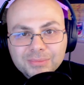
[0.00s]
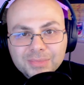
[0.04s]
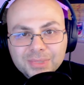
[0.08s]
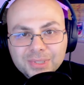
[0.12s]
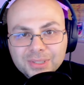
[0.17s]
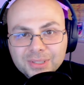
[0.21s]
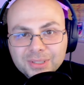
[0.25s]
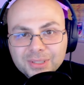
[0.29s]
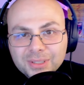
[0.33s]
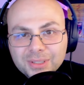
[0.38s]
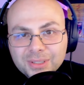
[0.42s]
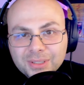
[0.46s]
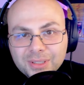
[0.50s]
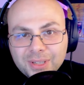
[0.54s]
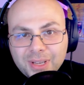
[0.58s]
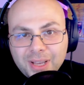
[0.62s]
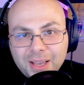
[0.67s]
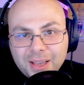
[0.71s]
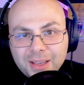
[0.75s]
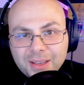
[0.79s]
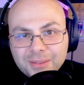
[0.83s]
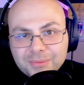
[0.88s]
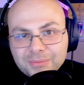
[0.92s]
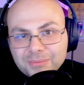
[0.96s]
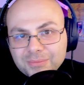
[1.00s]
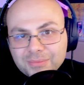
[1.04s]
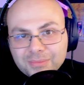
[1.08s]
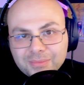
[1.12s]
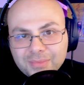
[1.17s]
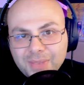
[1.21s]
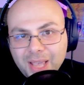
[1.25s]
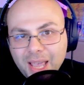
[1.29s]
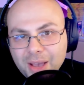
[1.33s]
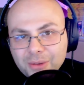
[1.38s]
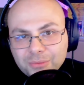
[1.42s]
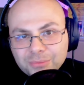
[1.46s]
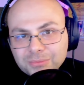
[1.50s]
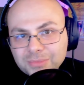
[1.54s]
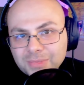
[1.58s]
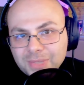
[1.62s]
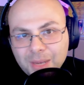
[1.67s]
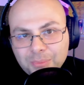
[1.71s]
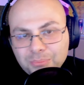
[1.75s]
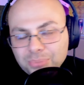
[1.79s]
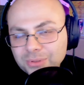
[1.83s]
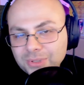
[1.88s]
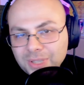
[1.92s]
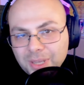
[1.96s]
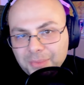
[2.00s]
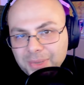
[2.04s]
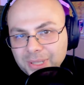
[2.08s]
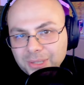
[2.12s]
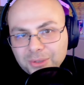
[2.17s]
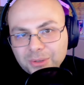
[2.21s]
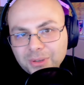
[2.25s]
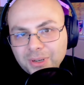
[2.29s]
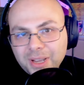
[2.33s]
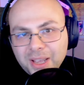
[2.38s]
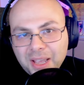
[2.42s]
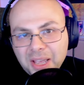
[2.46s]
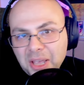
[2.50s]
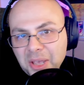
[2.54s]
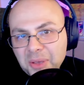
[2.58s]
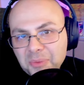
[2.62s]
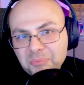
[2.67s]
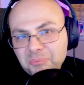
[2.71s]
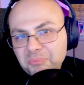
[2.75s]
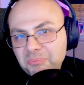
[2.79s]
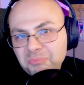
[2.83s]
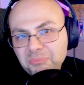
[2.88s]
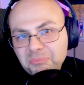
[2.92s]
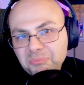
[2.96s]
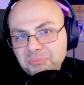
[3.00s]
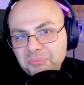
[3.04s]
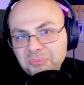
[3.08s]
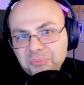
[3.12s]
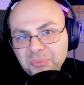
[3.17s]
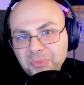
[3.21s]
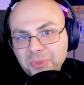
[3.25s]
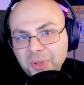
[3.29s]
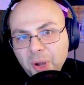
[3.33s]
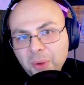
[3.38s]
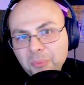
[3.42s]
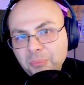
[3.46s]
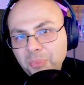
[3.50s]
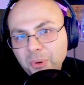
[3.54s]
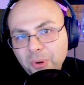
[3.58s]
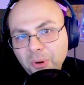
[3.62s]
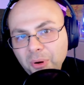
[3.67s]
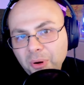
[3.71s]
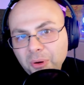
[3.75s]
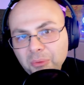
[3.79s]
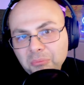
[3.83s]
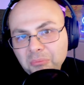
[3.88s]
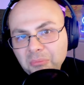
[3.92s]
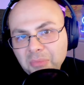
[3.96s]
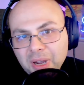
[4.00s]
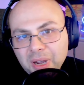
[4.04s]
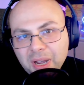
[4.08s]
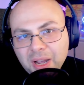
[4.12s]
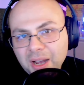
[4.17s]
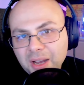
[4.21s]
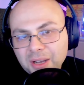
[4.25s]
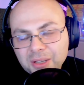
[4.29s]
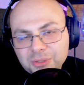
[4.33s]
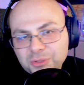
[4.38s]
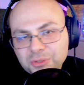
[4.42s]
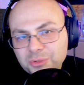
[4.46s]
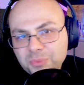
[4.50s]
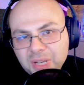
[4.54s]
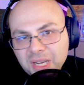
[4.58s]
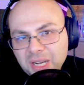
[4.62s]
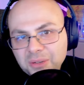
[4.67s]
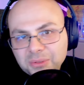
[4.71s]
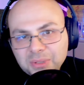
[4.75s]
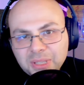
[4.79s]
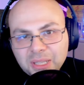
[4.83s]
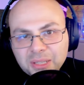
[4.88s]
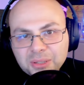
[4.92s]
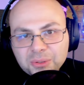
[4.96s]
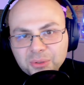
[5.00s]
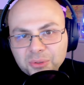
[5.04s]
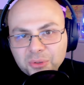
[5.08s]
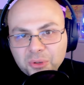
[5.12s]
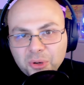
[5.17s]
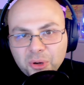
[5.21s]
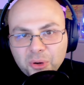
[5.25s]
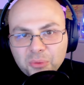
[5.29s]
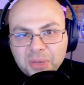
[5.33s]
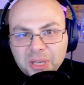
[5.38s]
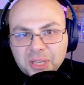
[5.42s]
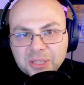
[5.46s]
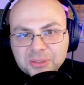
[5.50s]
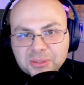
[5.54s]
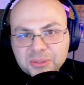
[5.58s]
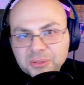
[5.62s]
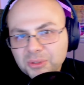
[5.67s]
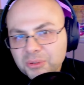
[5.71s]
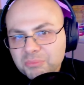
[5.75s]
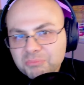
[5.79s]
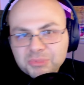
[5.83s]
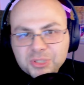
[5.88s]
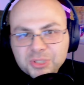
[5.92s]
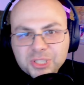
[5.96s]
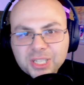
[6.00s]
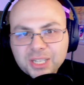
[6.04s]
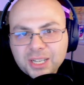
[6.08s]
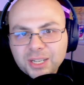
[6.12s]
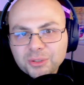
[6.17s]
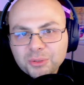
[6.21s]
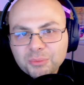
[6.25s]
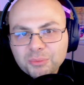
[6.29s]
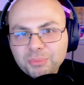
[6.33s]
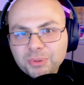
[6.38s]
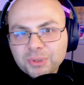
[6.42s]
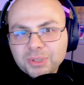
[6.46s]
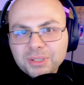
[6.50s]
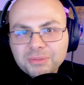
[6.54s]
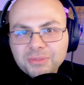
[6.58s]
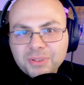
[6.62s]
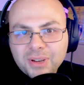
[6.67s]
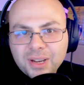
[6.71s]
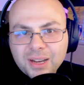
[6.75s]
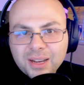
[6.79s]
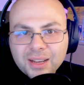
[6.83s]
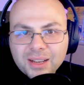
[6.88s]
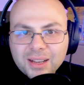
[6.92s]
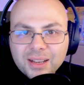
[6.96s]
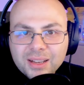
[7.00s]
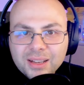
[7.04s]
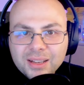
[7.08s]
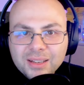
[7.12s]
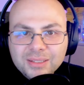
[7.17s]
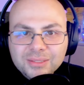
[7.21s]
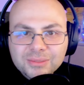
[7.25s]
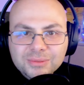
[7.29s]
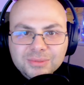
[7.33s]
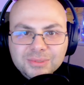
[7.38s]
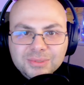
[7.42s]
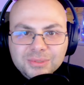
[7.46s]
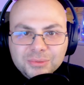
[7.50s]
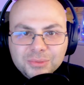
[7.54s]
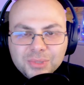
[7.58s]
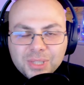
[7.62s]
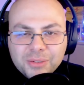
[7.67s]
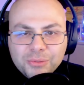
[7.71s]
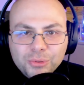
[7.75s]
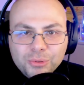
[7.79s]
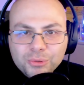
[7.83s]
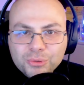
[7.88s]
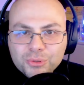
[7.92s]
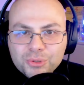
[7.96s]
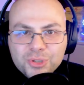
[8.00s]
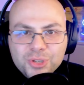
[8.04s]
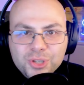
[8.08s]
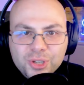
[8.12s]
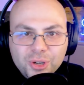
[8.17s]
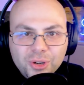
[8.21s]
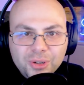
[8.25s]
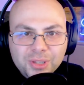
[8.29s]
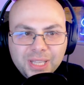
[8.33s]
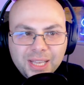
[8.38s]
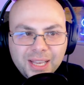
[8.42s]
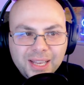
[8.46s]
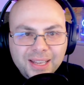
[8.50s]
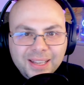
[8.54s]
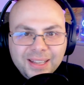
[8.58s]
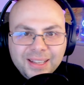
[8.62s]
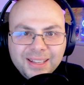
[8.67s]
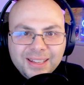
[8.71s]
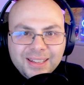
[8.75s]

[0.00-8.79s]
Eh, è, è un appuntamento che tra un po' assumerà un altro nome. Sto cercando un po' di fare un, un'evoluzione.